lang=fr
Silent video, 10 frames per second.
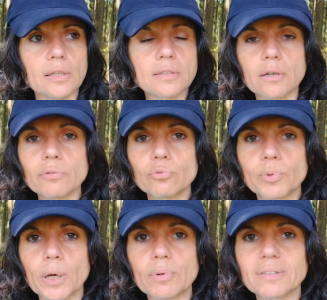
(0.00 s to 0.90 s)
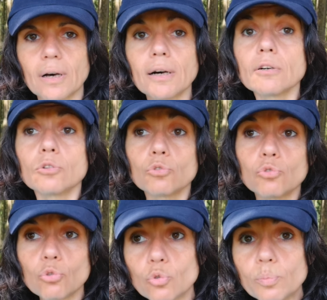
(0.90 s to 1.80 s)
et ça vous permettra
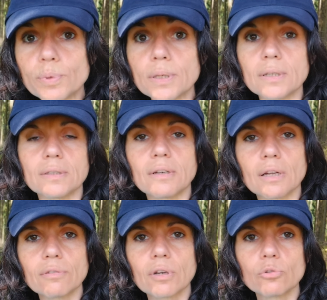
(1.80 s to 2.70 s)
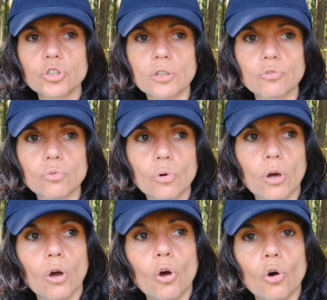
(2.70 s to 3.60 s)
de couper et d'aller vers le château.
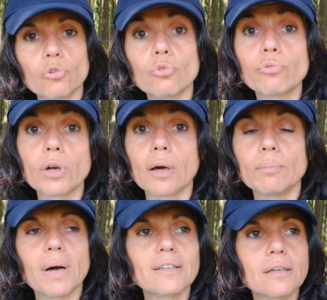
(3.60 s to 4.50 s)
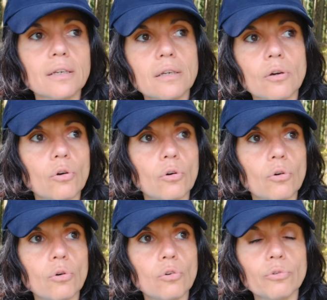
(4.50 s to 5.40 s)
Donc voilà, malgré
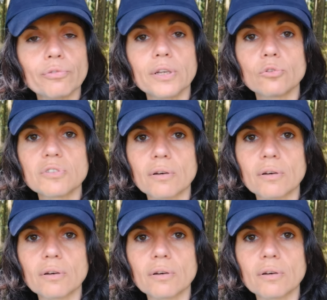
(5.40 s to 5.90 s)
euh, le fait de